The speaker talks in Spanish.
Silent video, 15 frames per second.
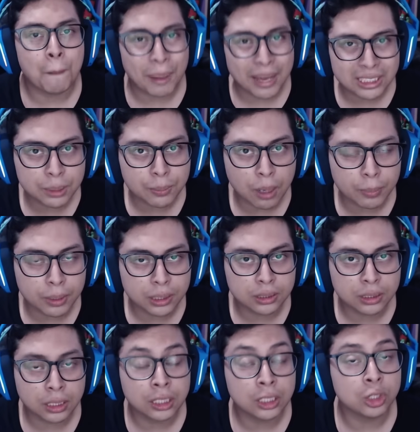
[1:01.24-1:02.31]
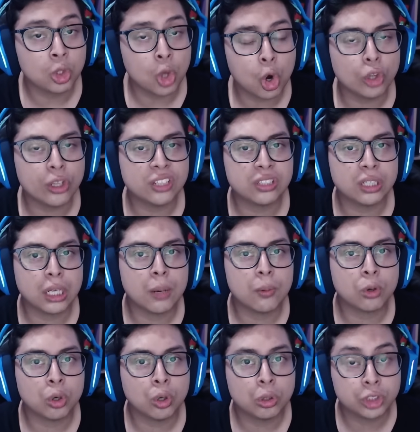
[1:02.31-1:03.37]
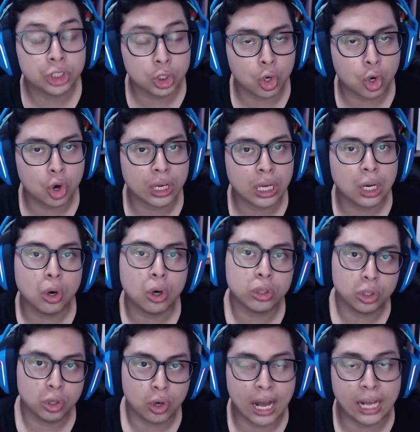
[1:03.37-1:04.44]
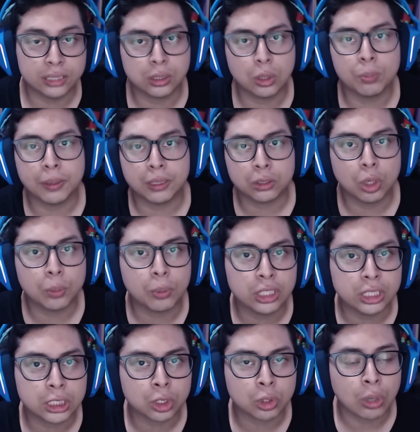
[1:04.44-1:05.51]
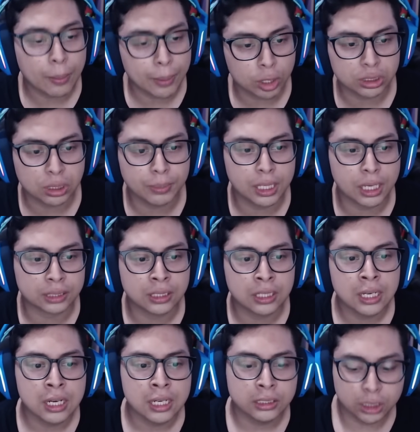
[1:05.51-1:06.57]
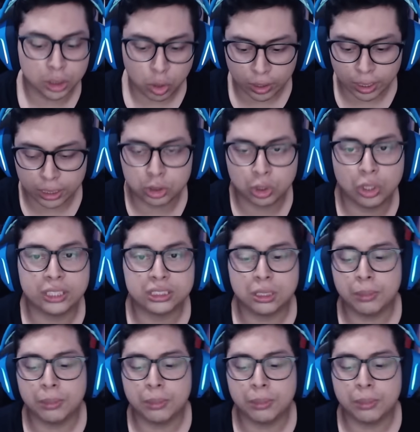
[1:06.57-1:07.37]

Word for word: pésimamente, no con el cerebro, sino con el odio hacia un partido político. Amigos, amigas, si no lo han hecho, les